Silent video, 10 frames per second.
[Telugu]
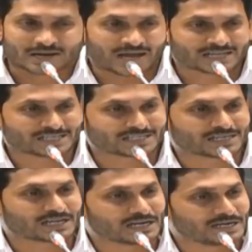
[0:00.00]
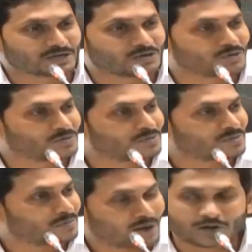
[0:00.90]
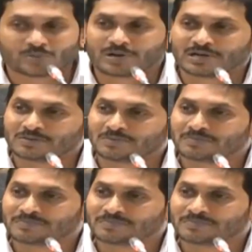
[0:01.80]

రాక్షస క్రీడకు పాల్పడడం